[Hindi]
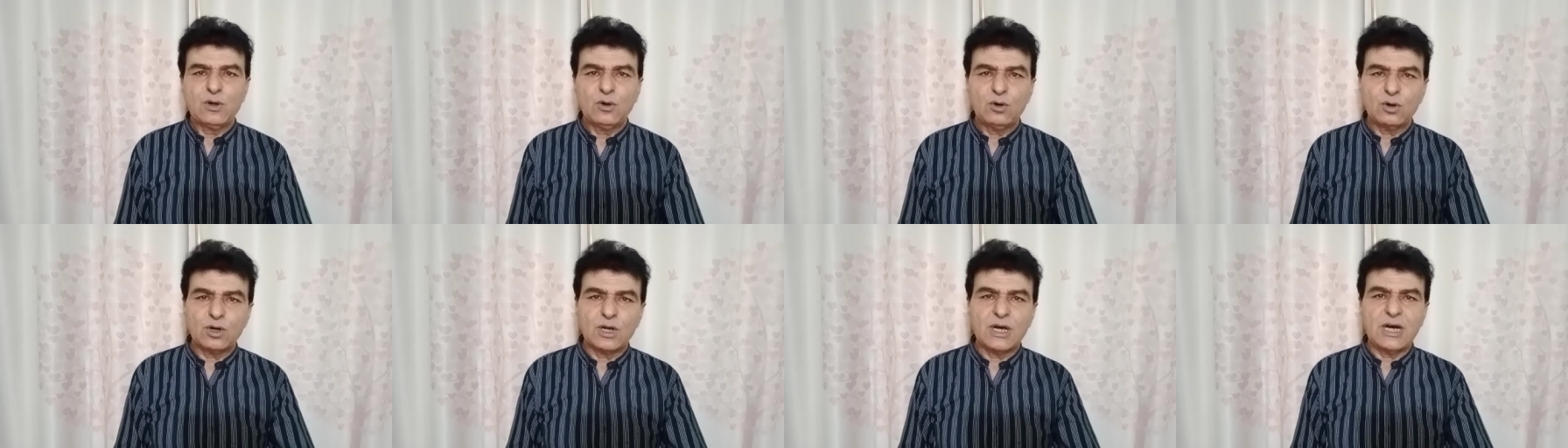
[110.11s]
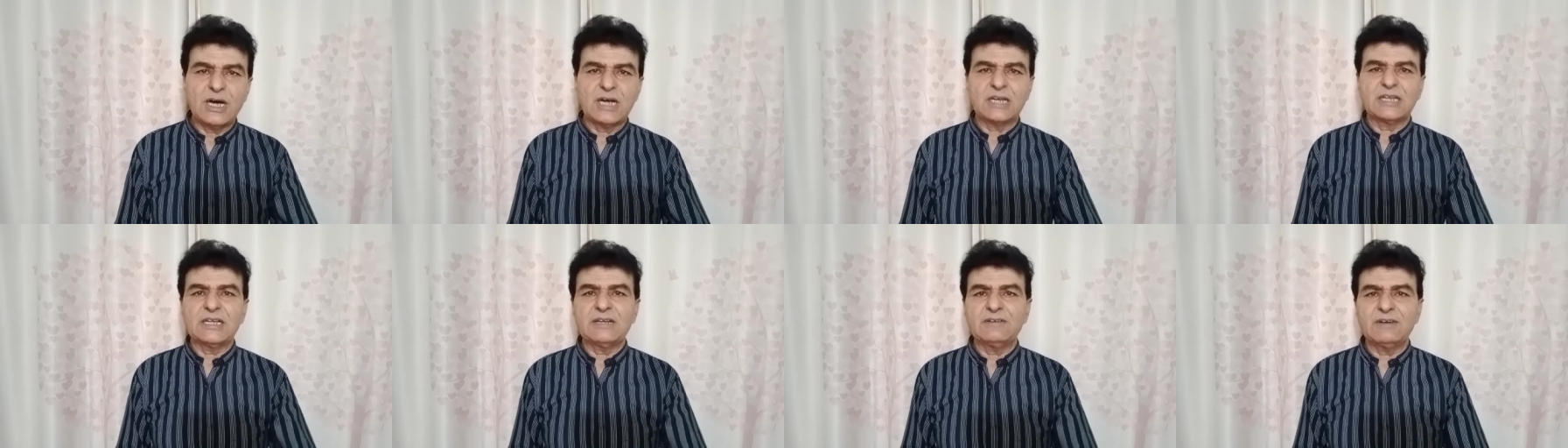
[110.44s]
और
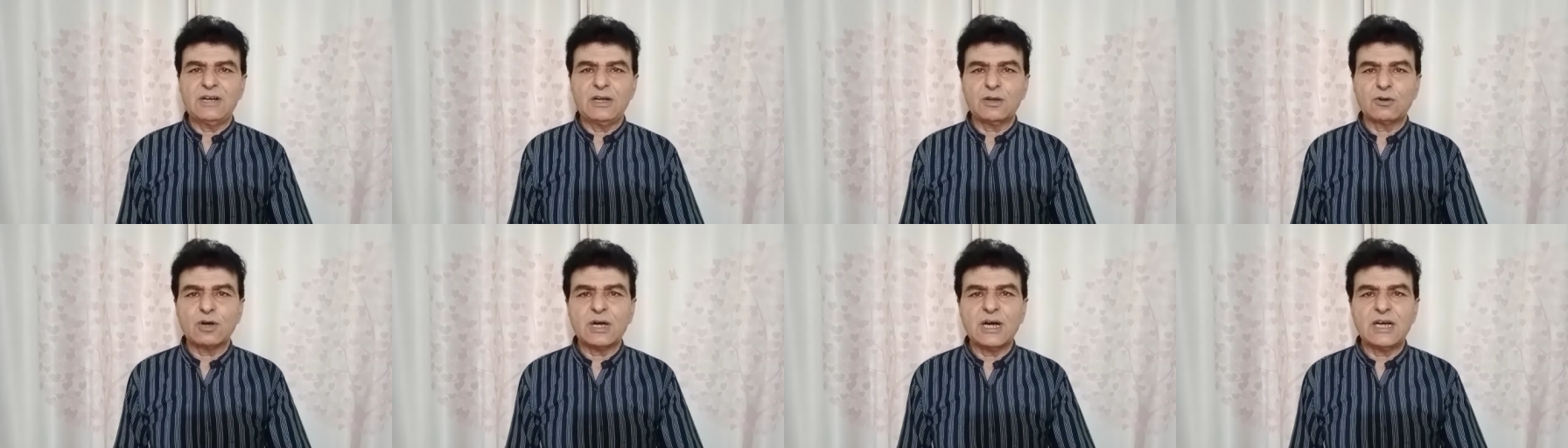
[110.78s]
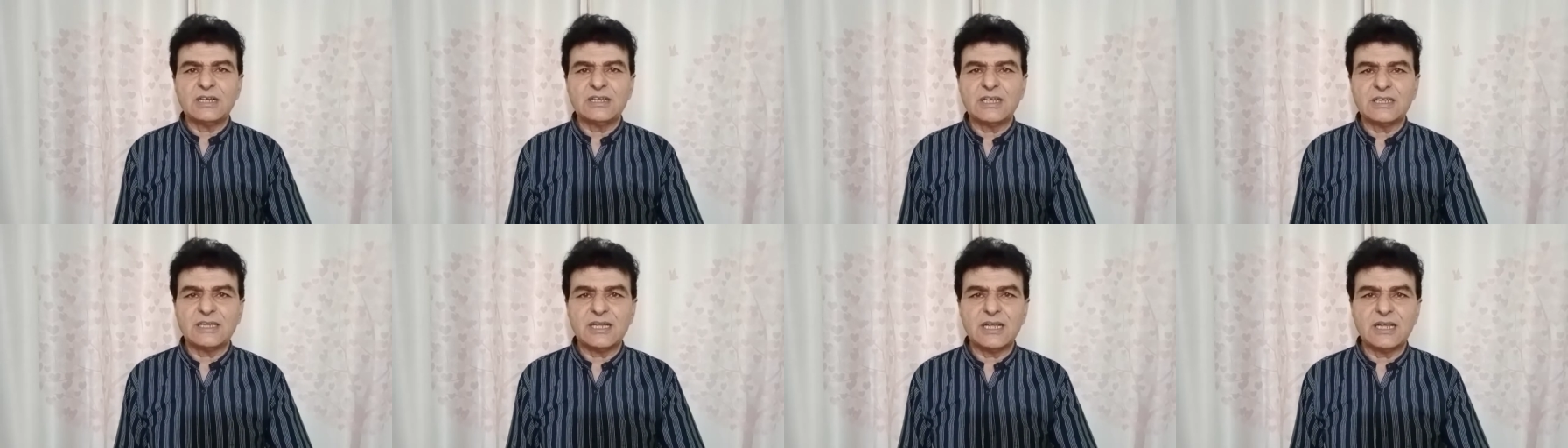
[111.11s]
हारने वाले को कहा
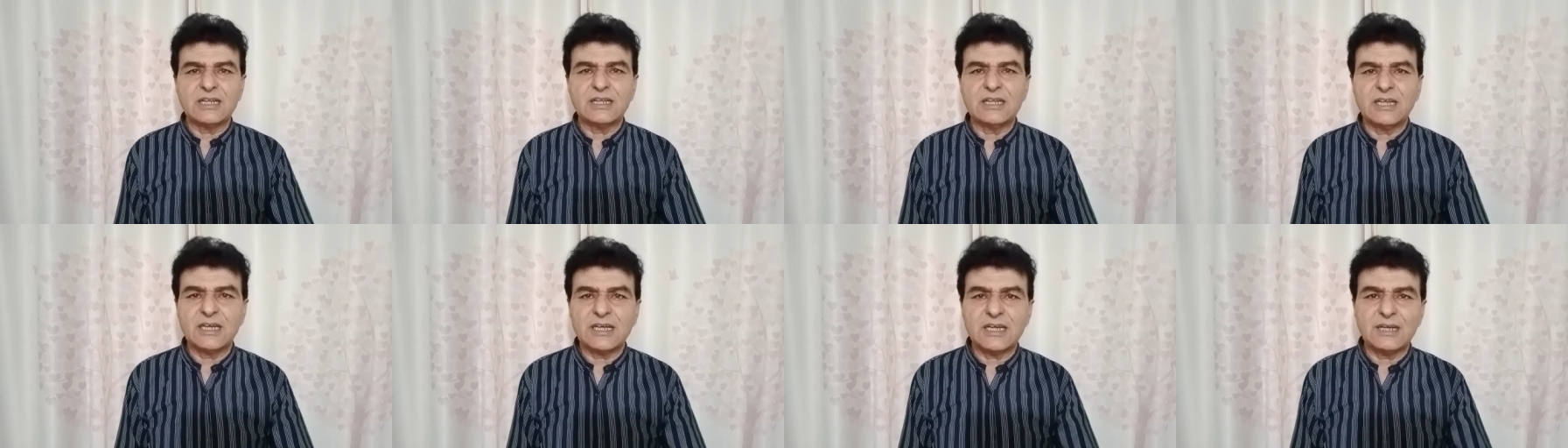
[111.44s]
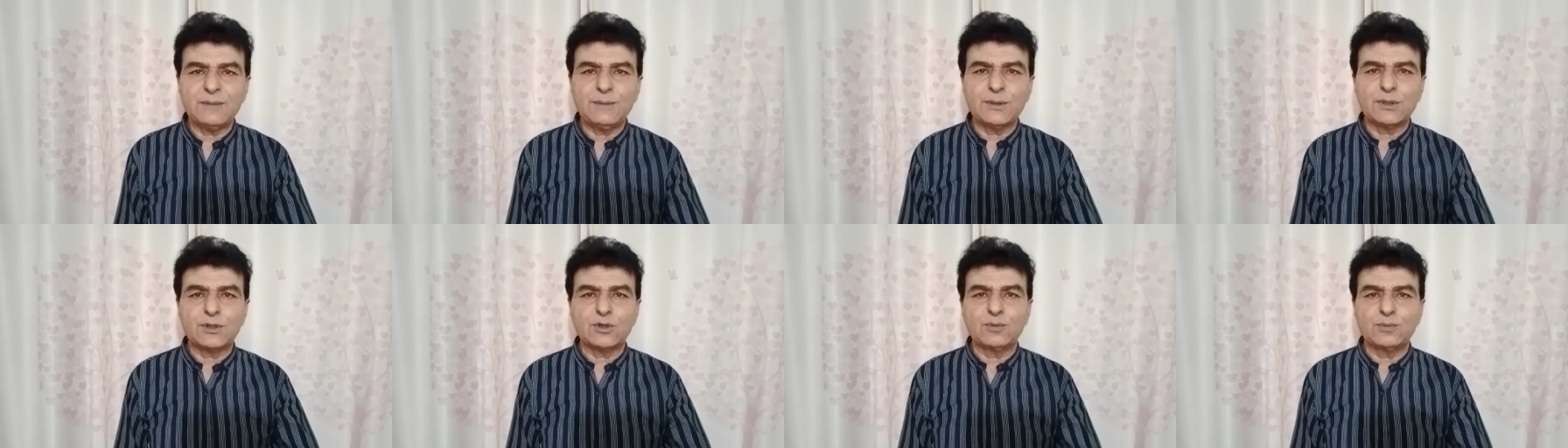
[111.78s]
जाता था
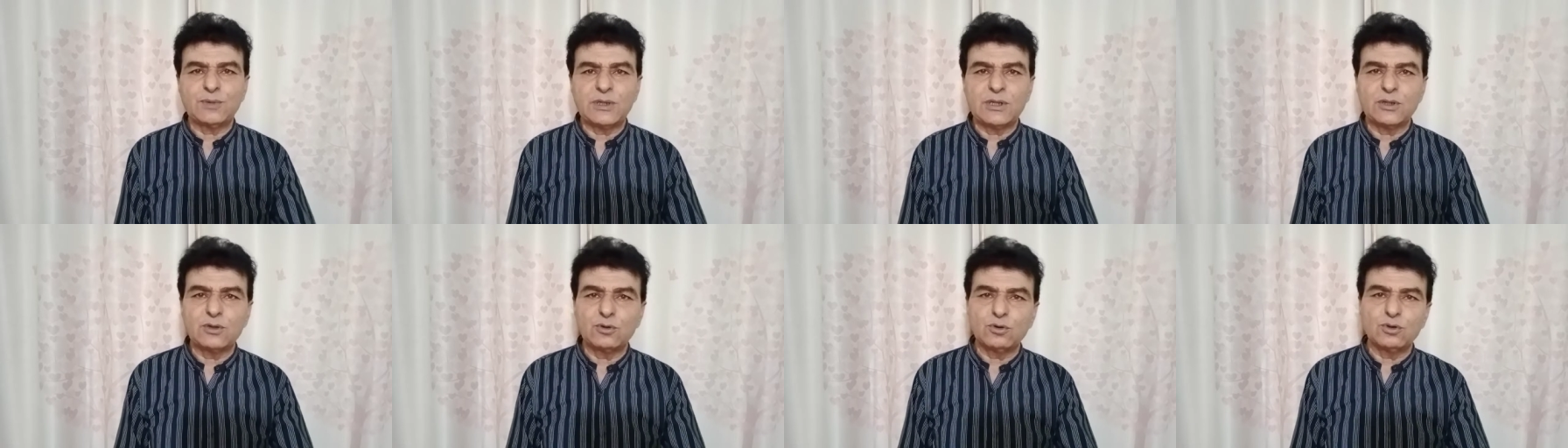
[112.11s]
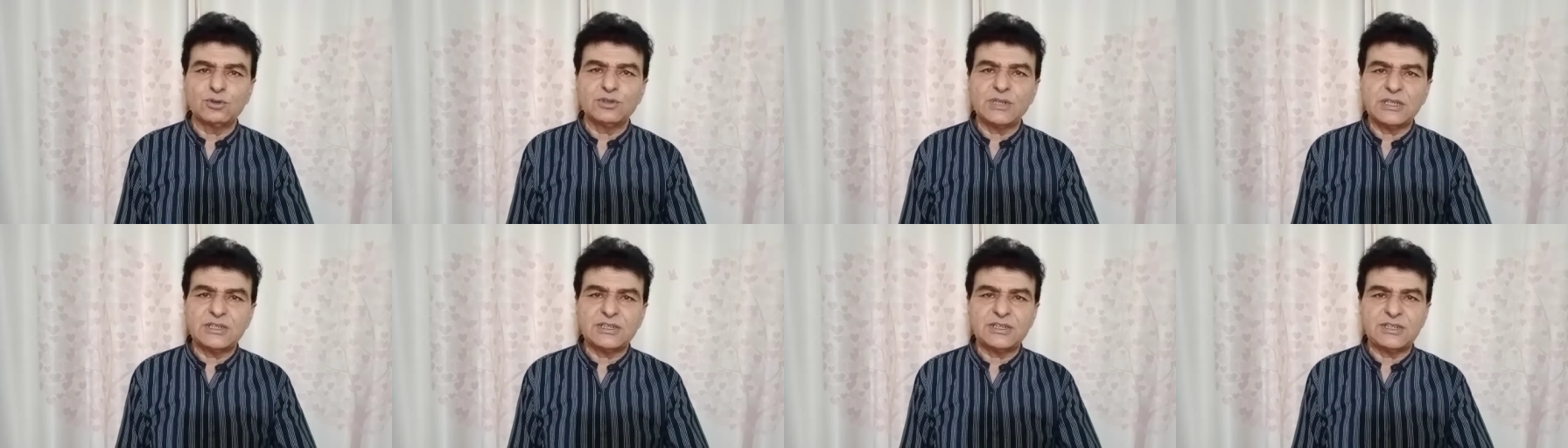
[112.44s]
कि तुमने दो
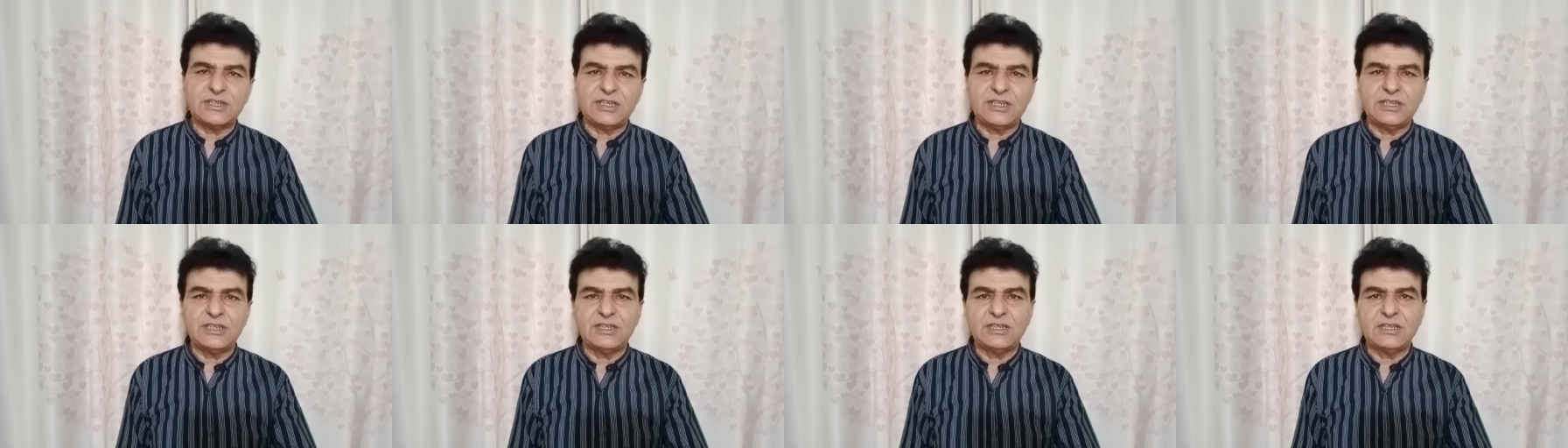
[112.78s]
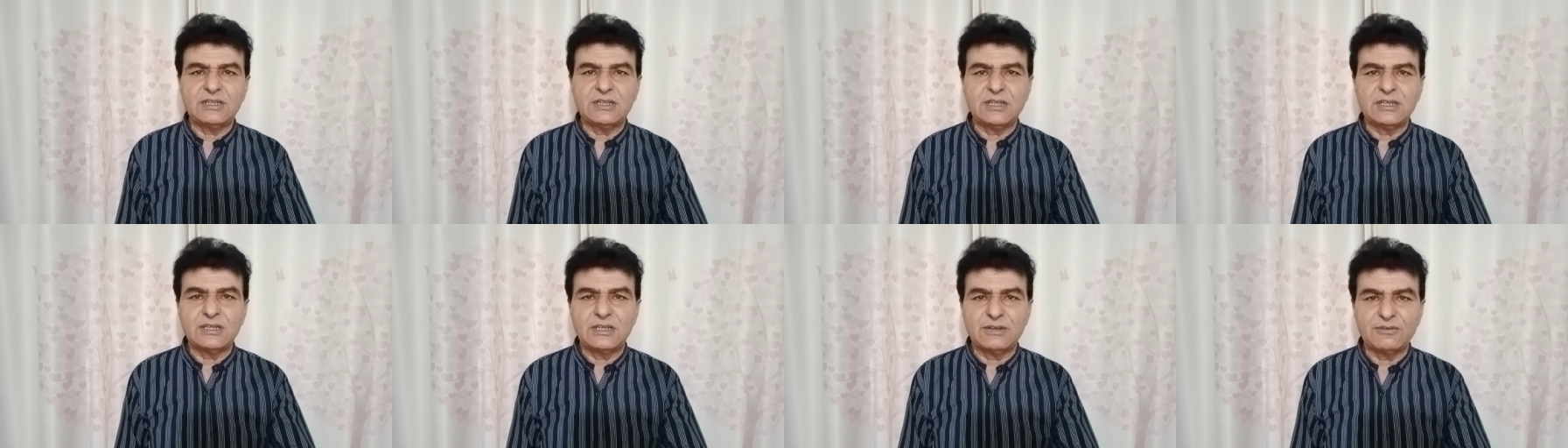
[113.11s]
तीन
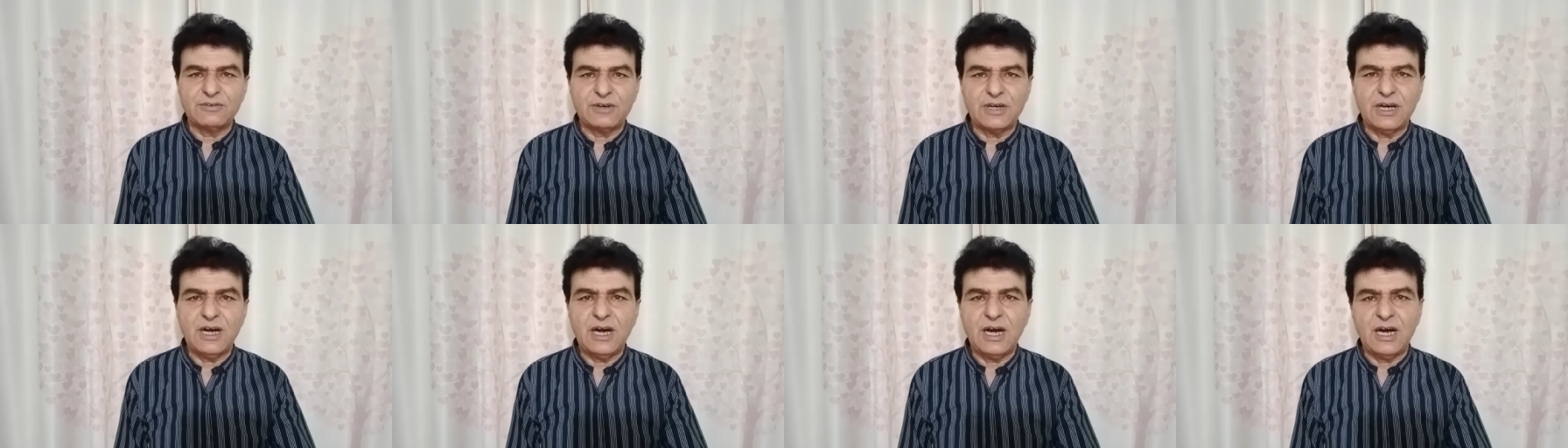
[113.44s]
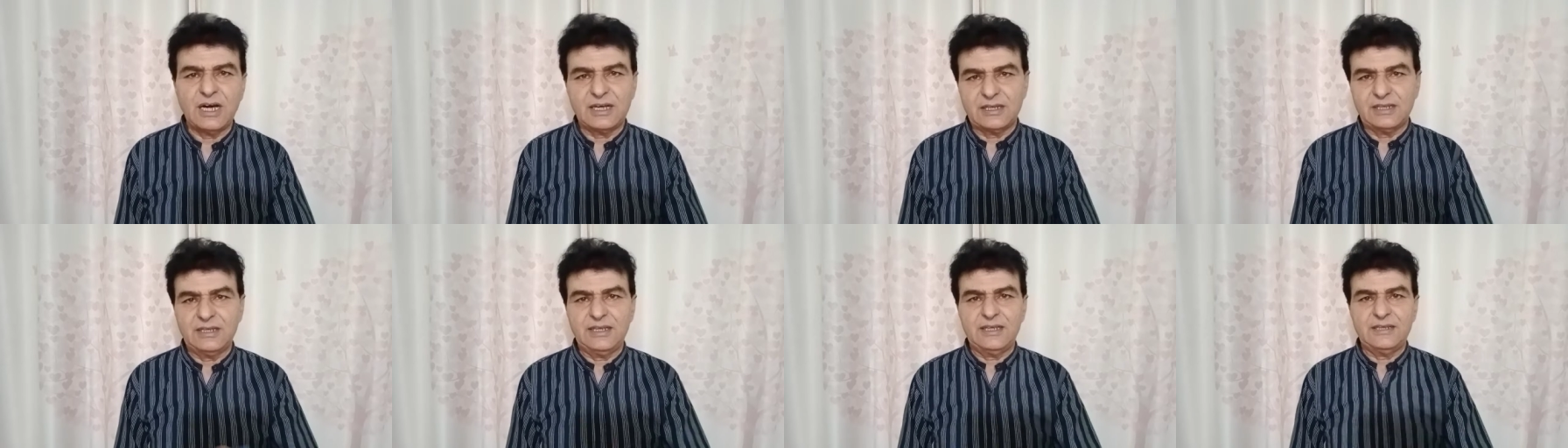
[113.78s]
दफ़ा
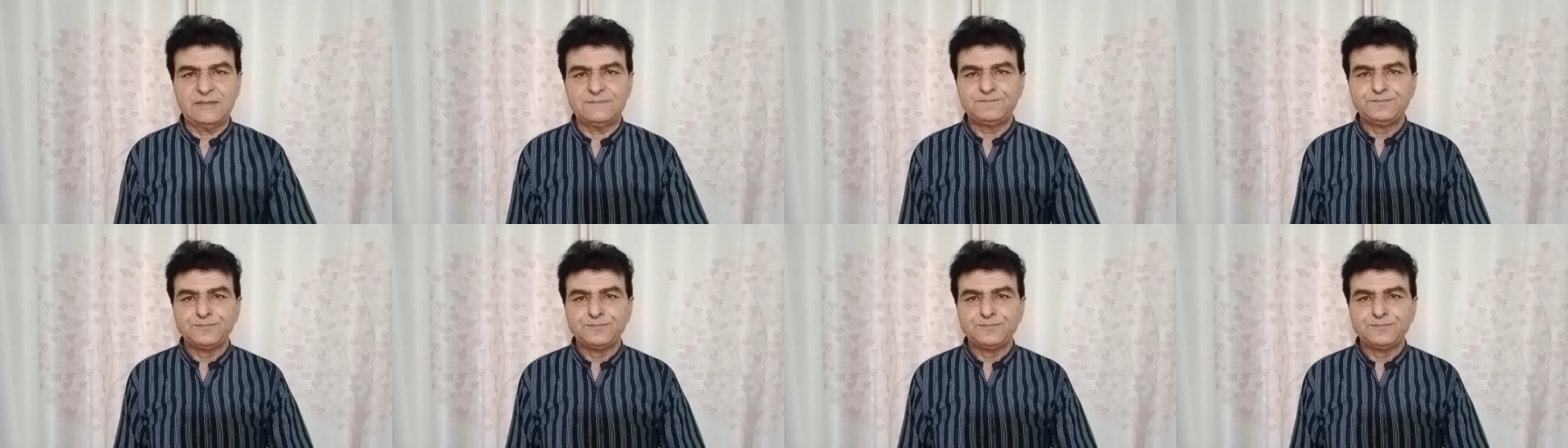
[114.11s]
हारना है